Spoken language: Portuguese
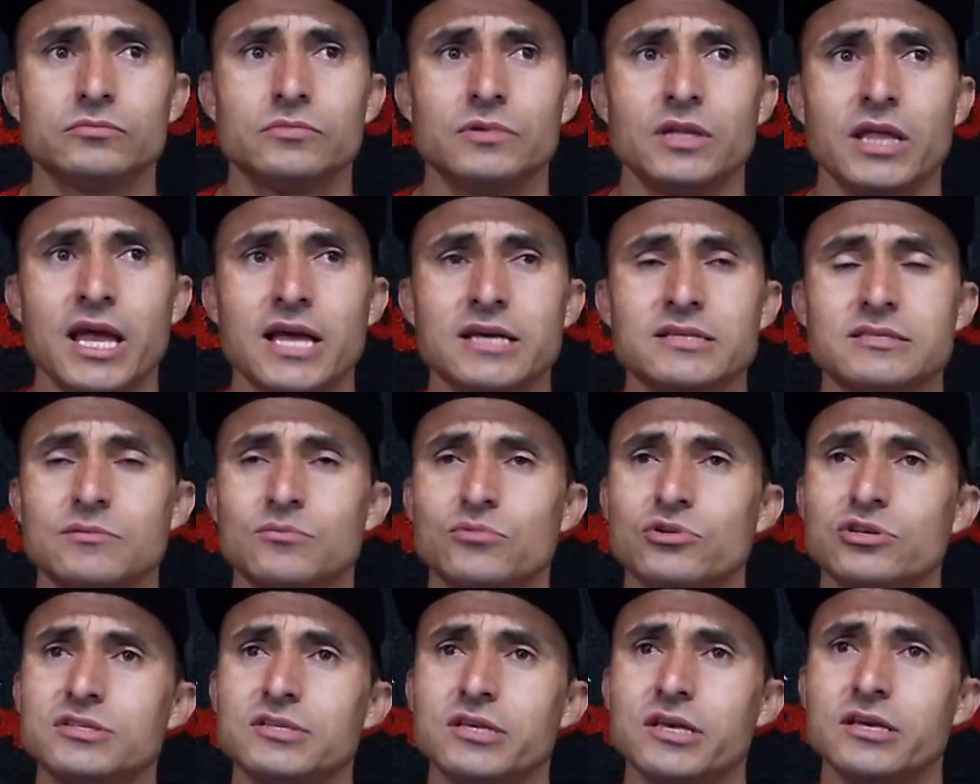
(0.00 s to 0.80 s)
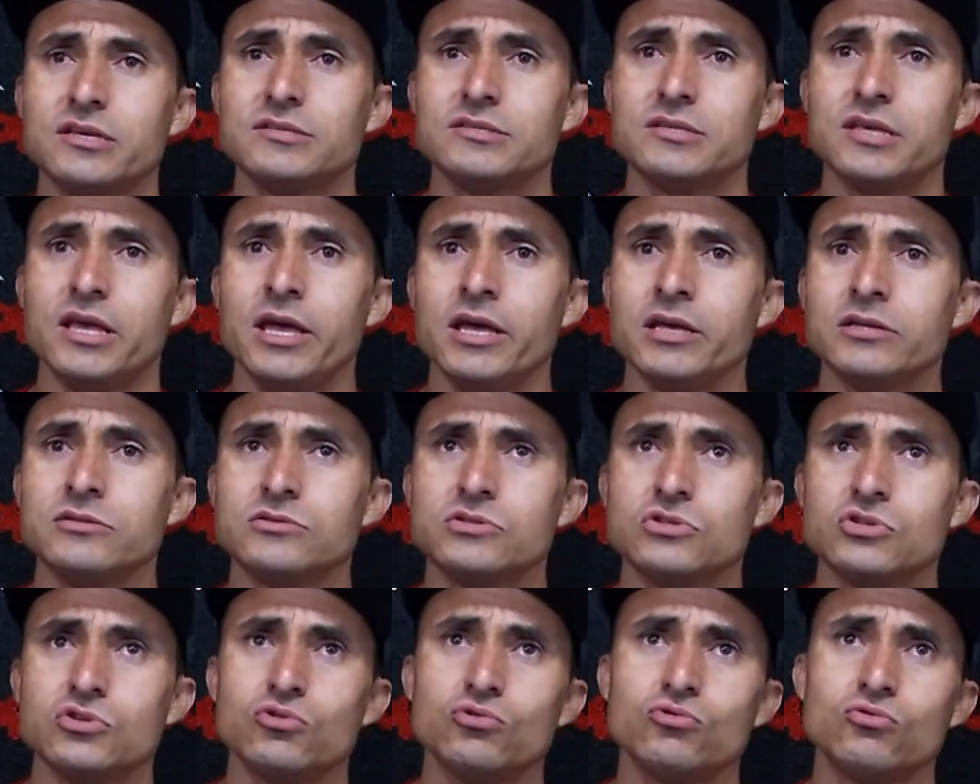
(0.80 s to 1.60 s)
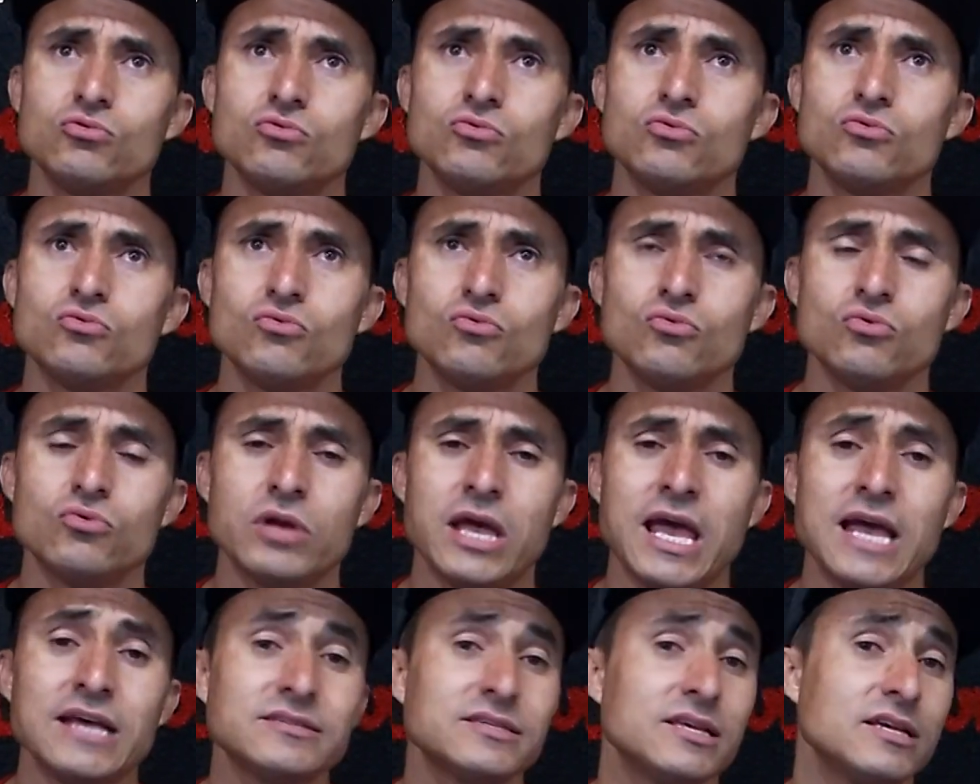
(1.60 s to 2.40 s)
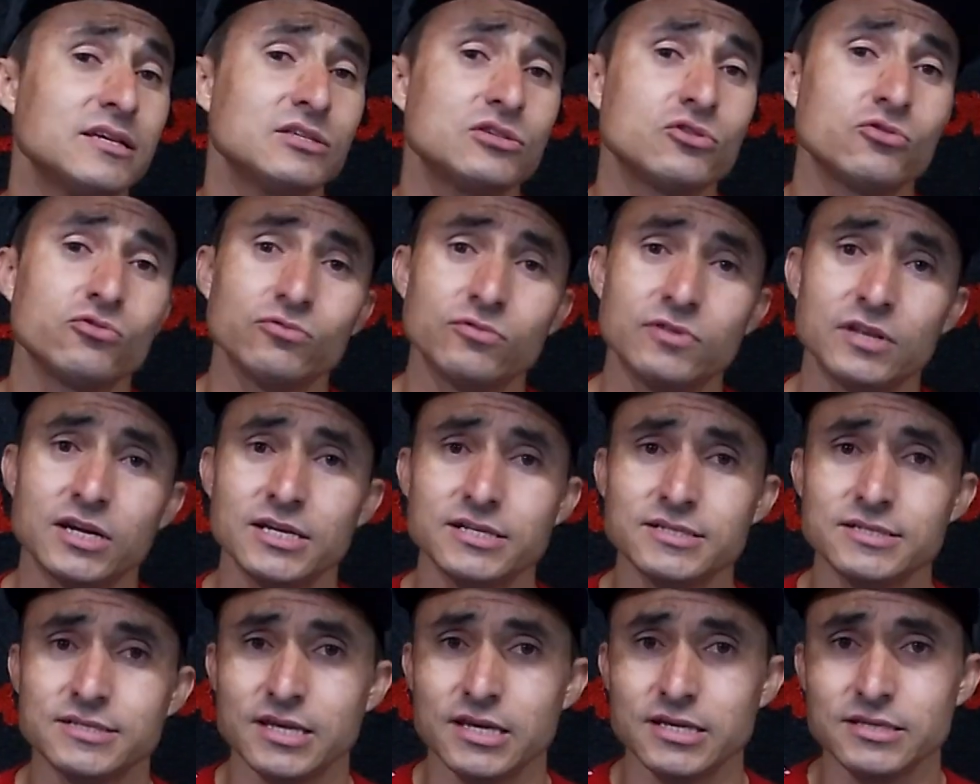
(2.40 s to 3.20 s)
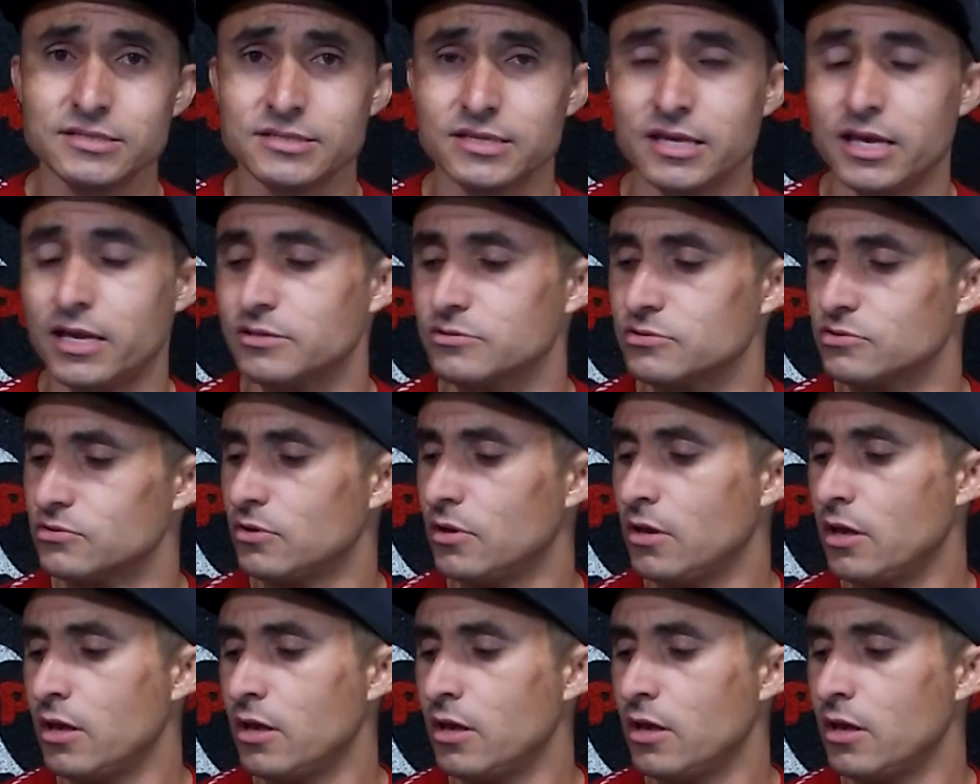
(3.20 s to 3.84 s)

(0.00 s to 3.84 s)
TS1600 e um ss 13600